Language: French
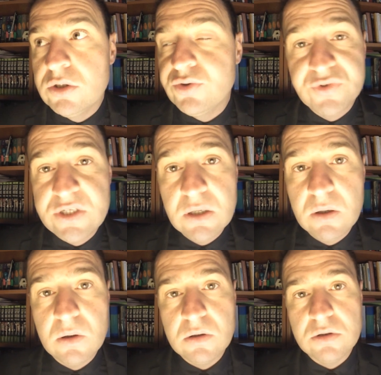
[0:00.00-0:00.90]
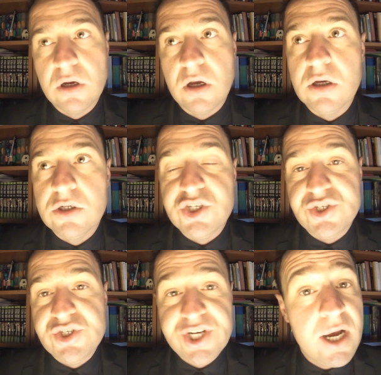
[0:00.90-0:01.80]
Je veux dire,
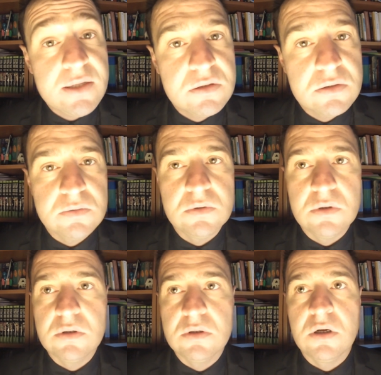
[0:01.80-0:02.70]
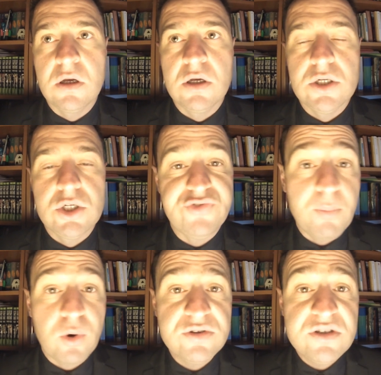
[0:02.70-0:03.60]
j'ai hâte. Je vais
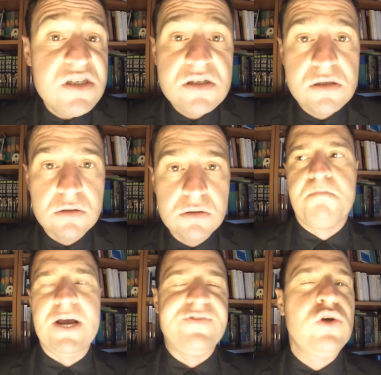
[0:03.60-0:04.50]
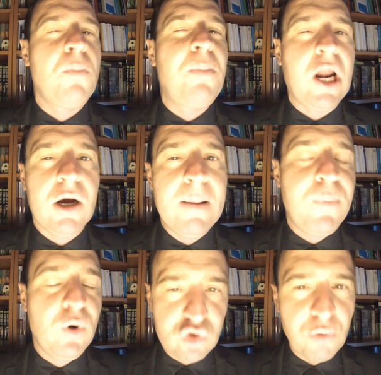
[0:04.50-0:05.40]
en prendre 10. Bref, ils en parlent quand même
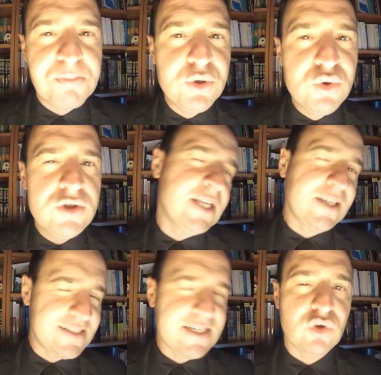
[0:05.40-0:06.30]
pendant 30 minutes, c'est très